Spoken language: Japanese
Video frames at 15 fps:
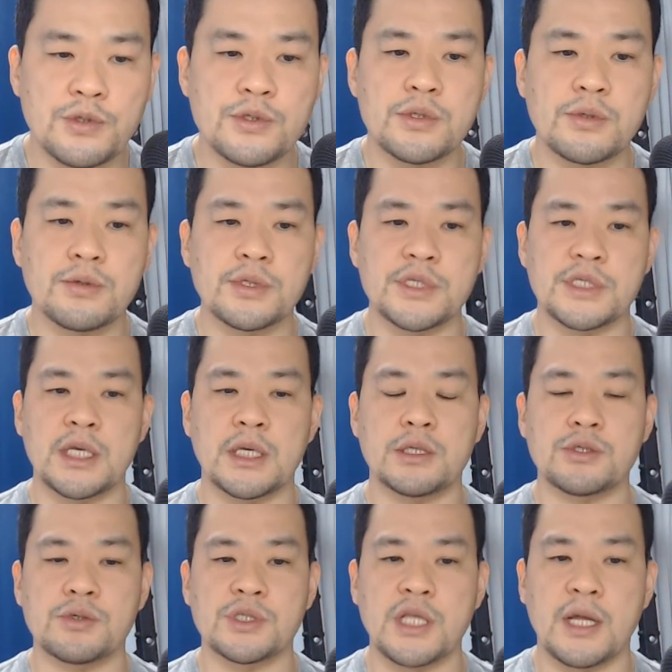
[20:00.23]
速に成
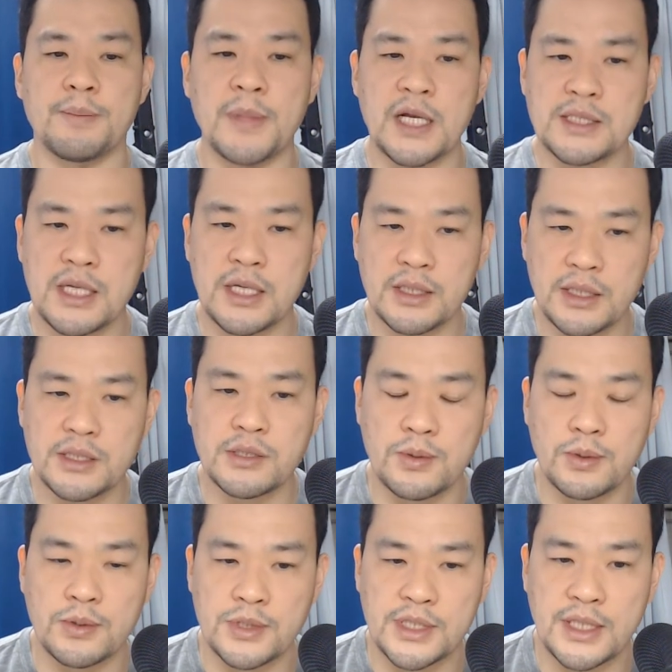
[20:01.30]
長したまさに
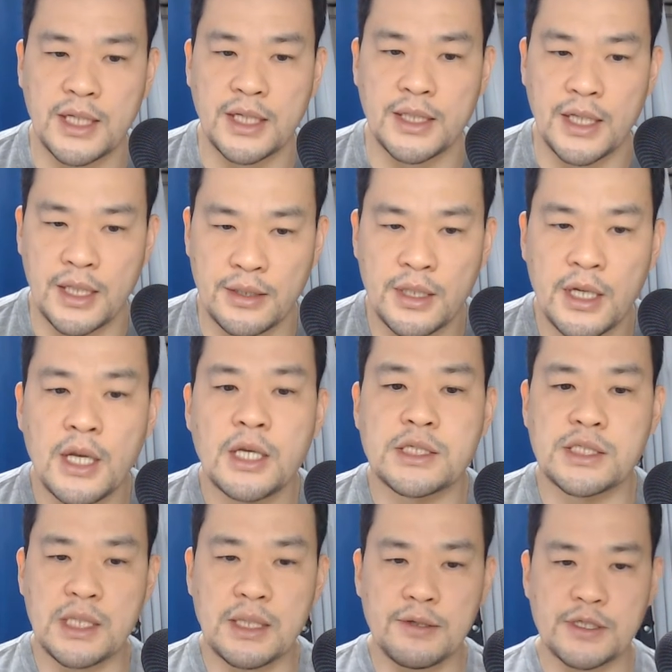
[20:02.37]
その世代である。
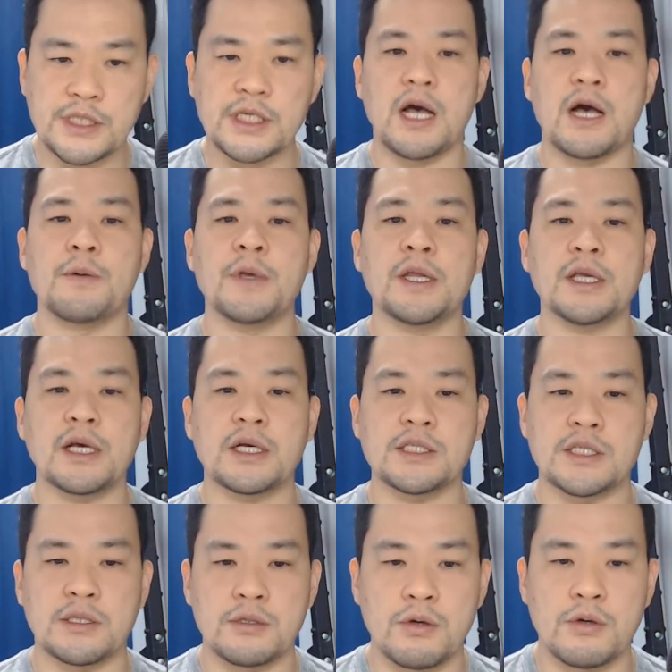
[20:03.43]
すなわちアメリカ
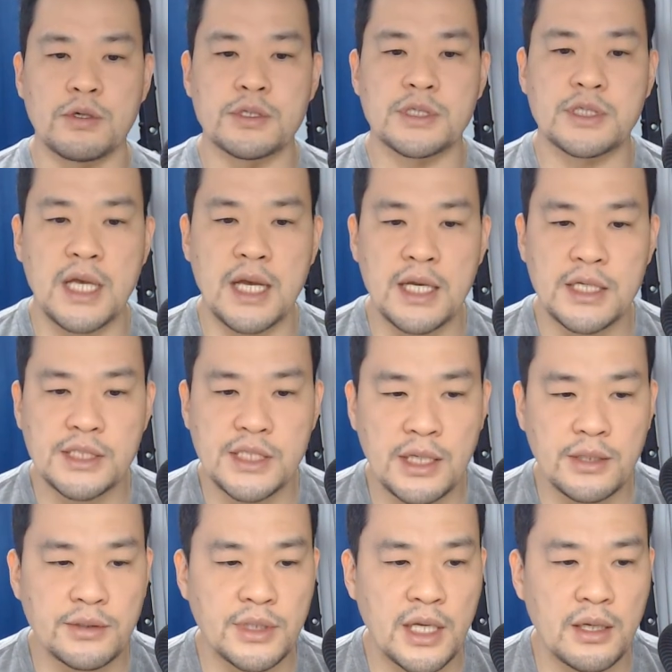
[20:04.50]
人の最
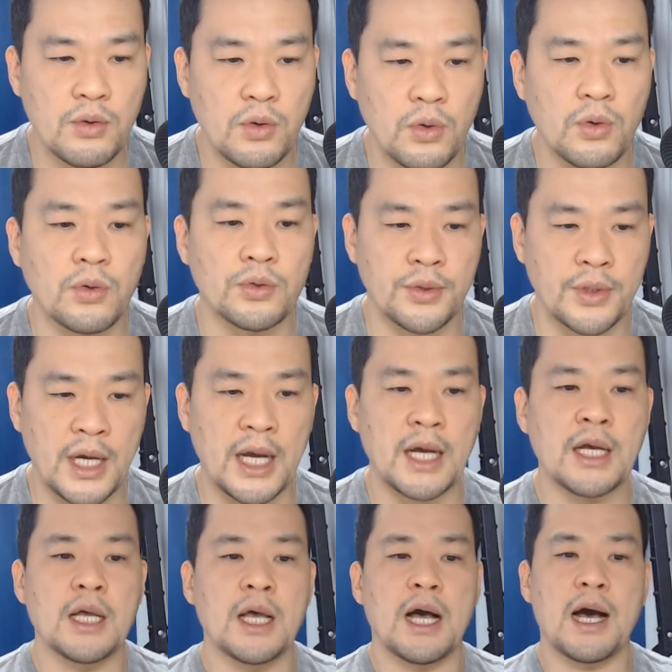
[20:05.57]
若年コホートが
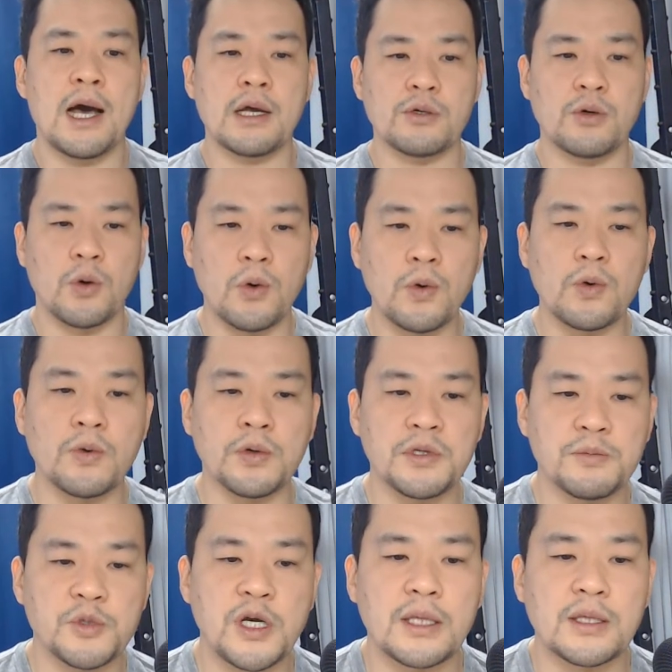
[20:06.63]
ある方向に
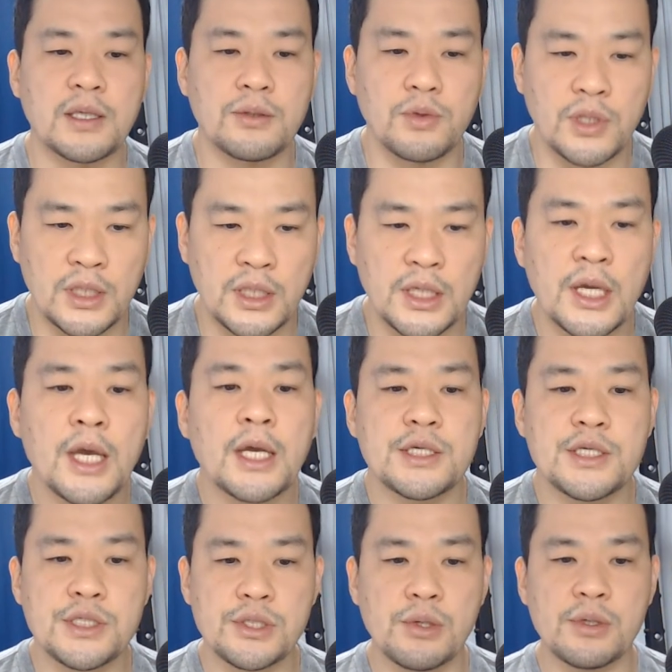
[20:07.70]
向かった時に
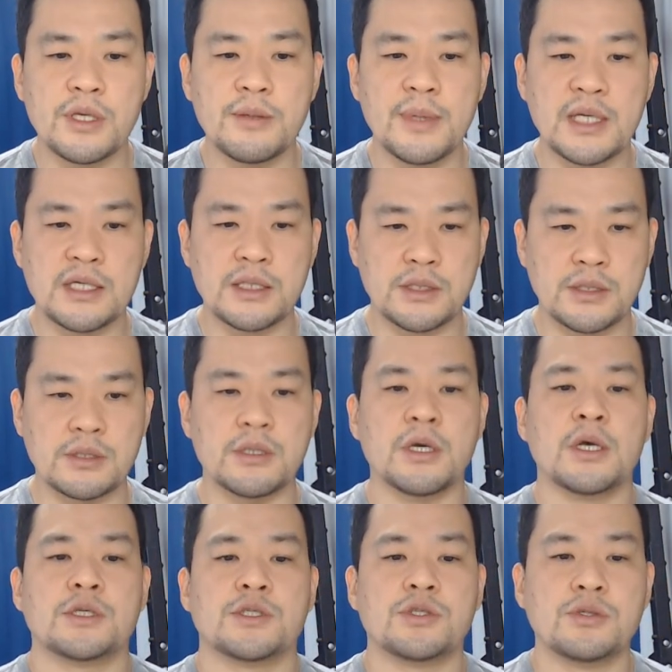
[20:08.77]
非常に目立つ
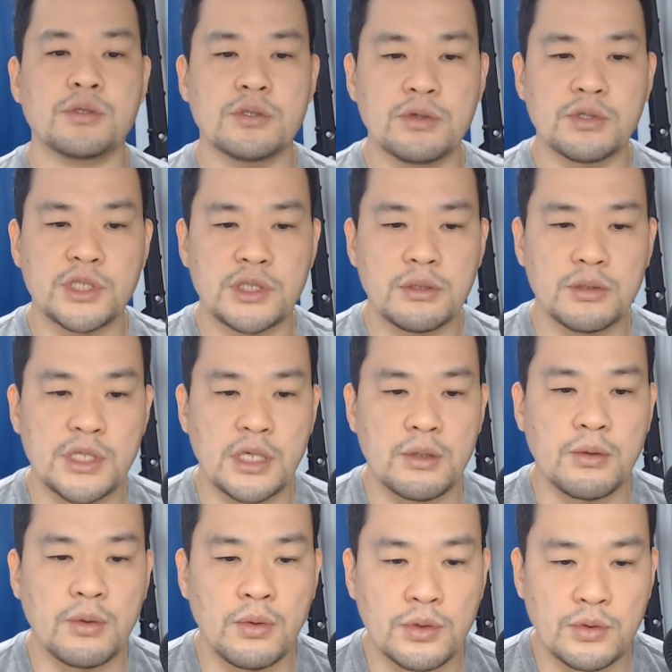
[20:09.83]
宗教指導者
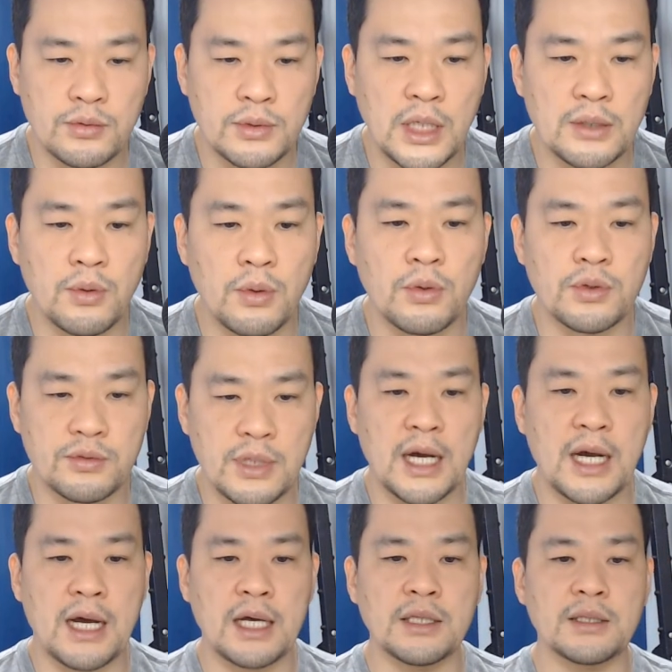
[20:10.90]
の多くは、多くは
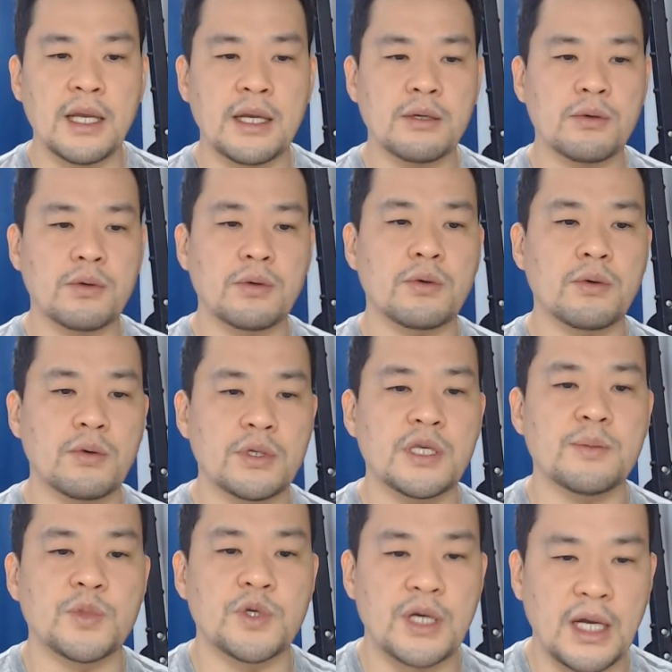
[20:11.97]
反対の方向
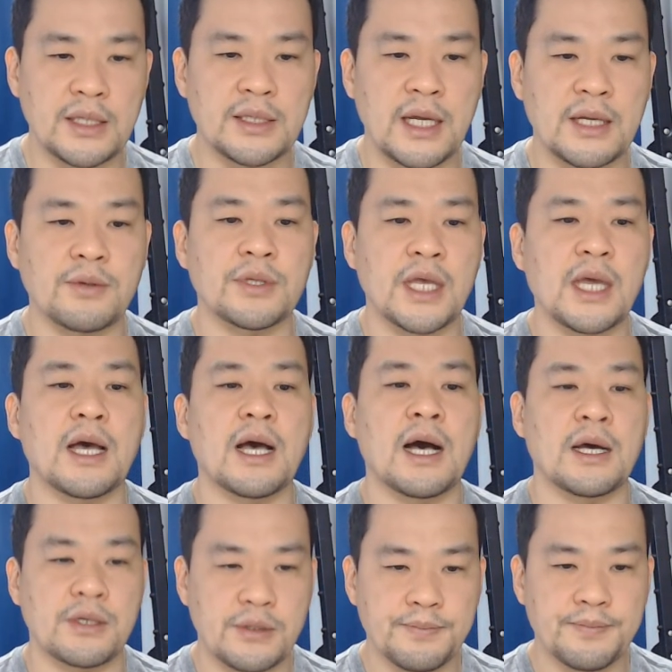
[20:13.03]
に向かったのである。